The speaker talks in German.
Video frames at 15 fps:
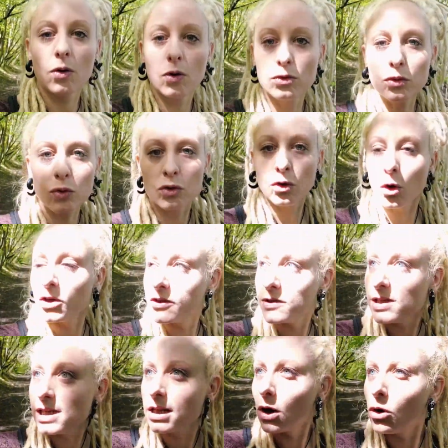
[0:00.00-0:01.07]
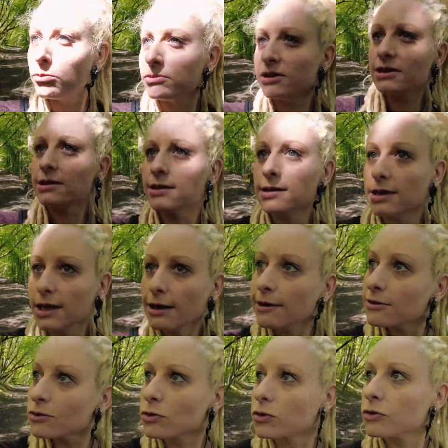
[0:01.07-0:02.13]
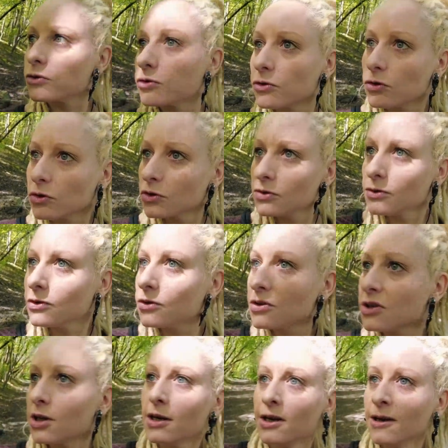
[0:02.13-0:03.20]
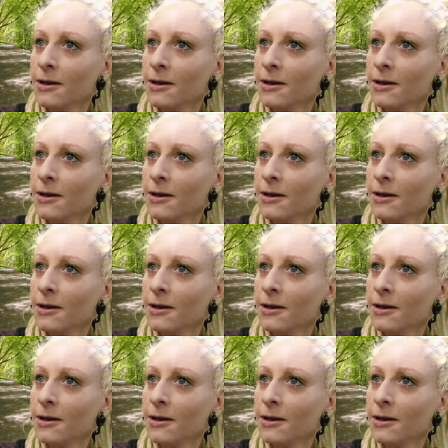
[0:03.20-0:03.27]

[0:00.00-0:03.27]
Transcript: und, und Leute, die glauben, sie sind Jesus. Und